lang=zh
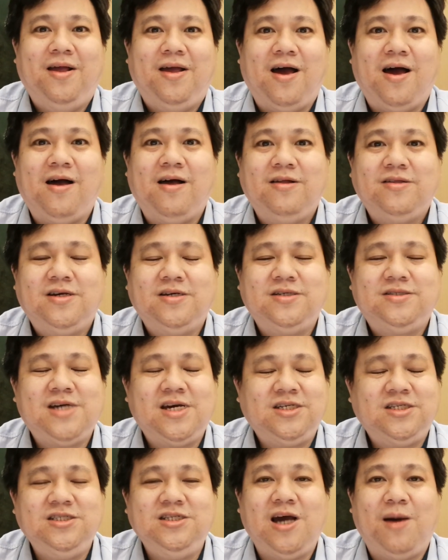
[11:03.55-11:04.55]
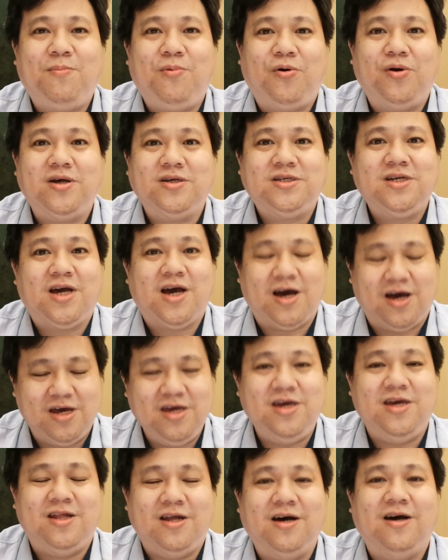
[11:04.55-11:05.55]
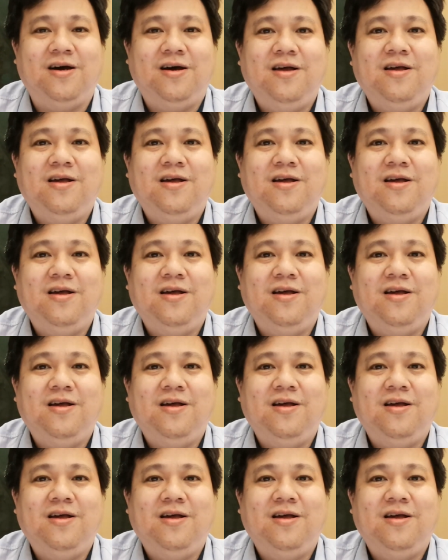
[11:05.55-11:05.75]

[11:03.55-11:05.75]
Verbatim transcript: 啊，但是在新加坡呢是可以的。